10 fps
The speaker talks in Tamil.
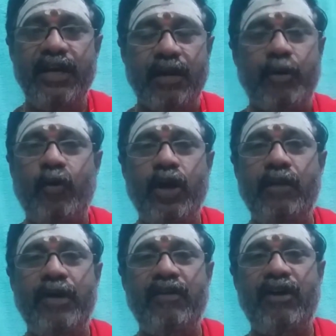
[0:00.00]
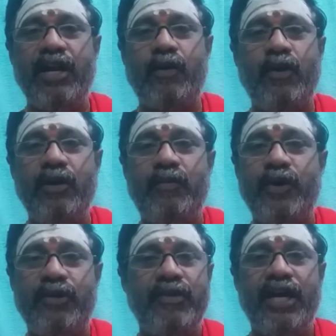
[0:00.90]
நம்ம கோலம் மாவால் கோலம்
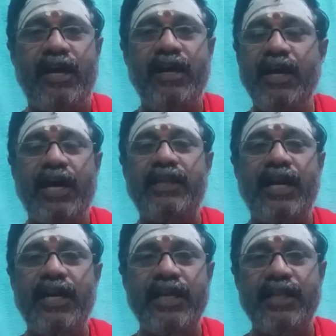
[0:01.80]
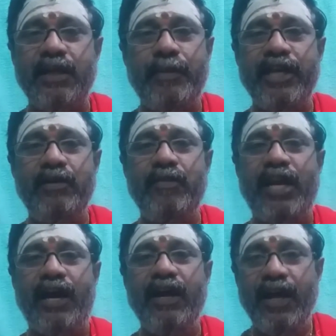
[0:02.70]
போட்டோம்னா அதனால எந்த பயனும் இல்லை